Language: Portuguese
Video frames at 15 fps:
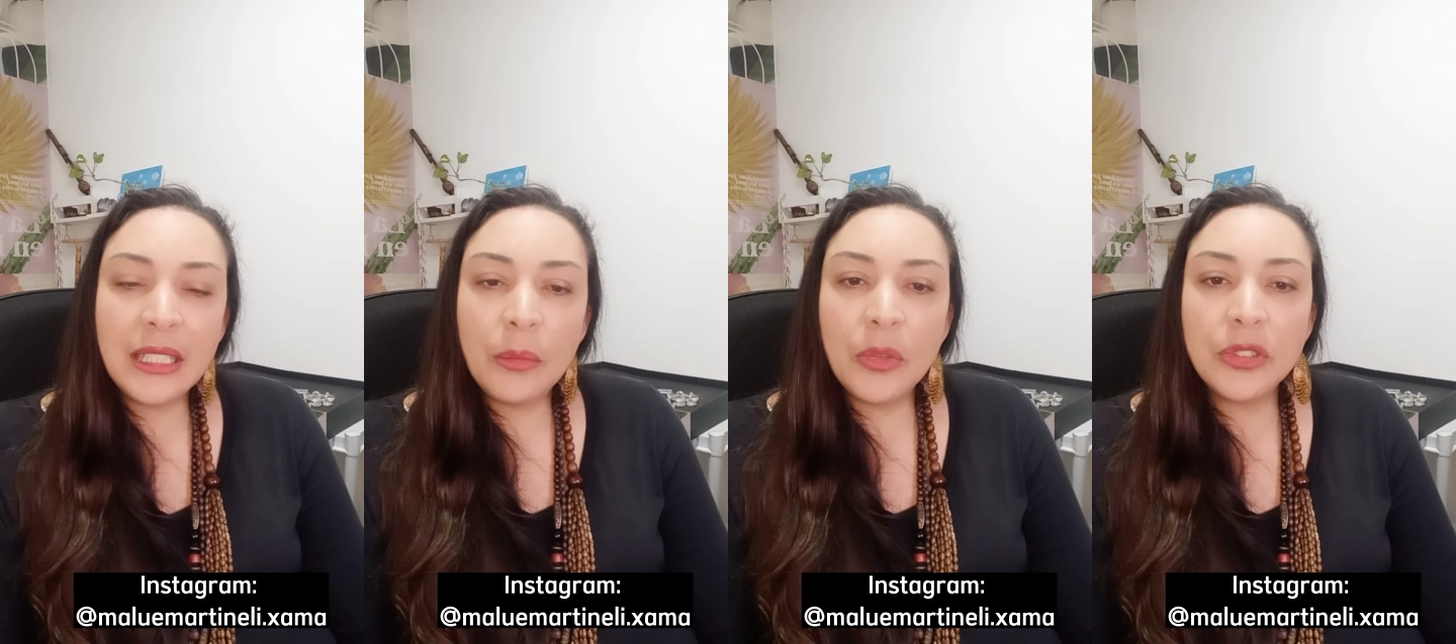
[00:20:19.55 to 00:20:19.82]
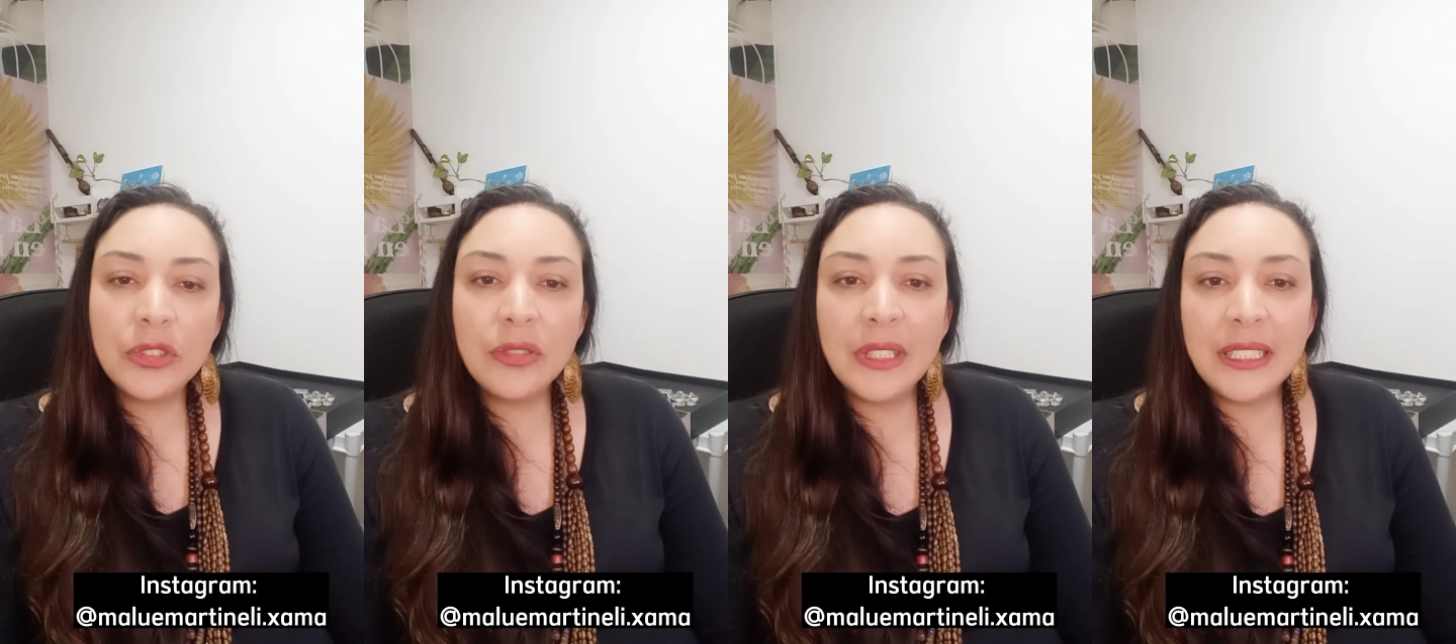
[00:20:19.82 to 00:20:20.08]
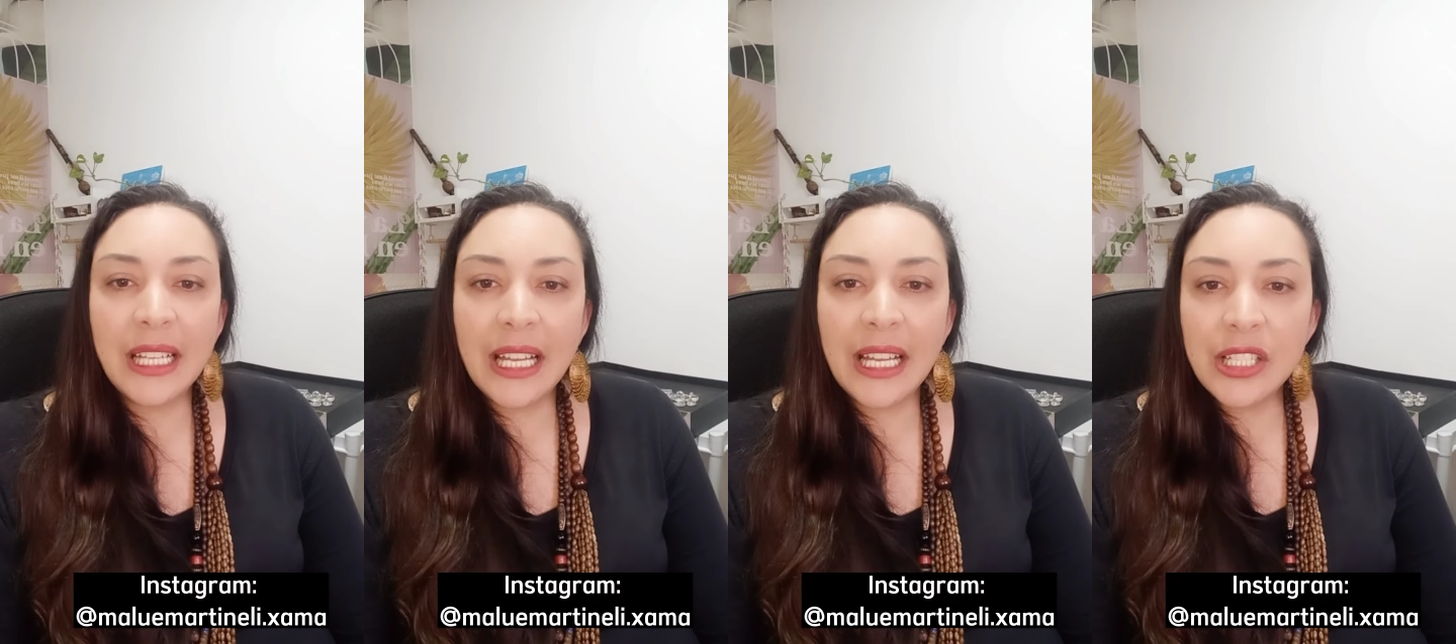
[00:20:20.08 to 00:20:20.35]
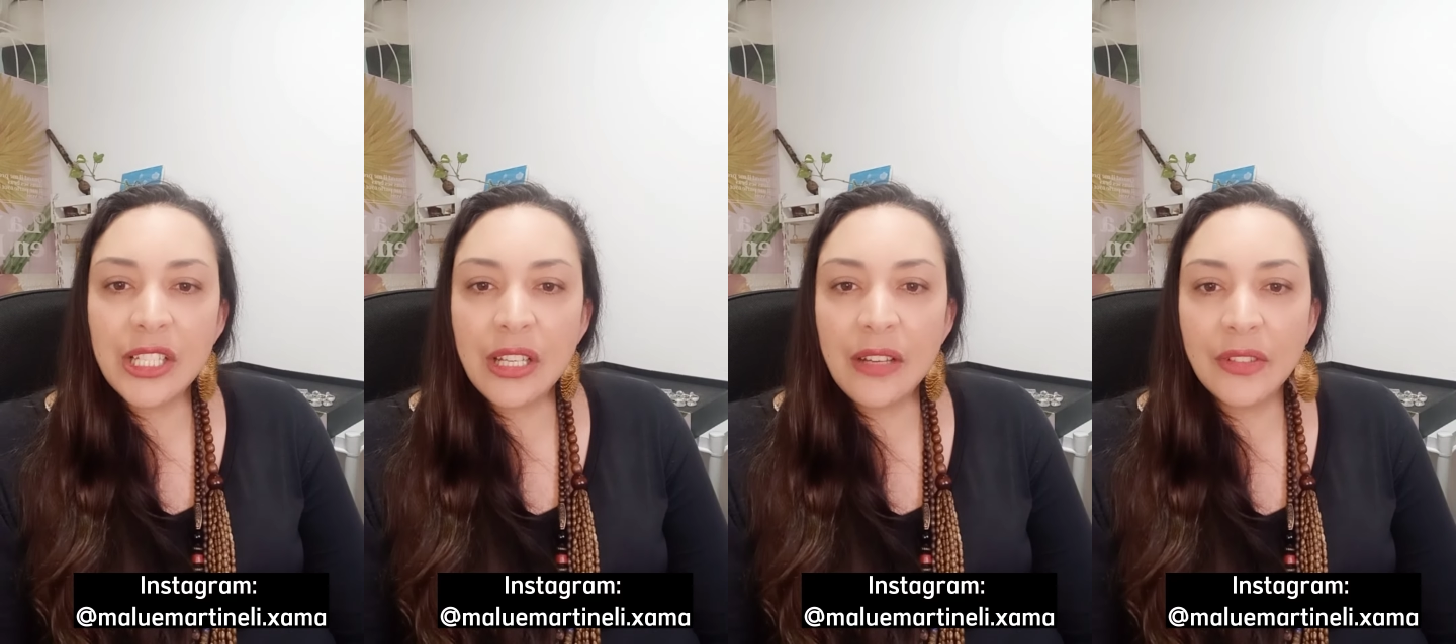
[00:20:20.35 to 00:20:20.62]
e emoções
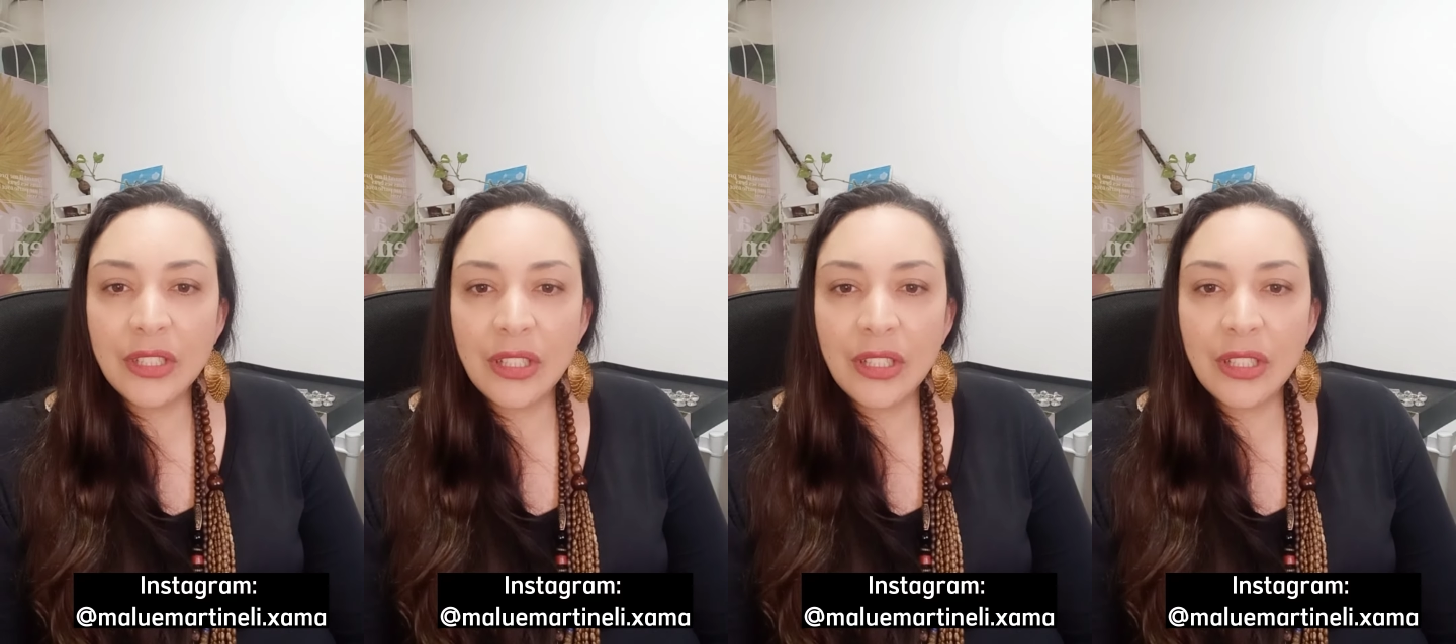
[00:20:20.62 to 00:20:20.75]
negativos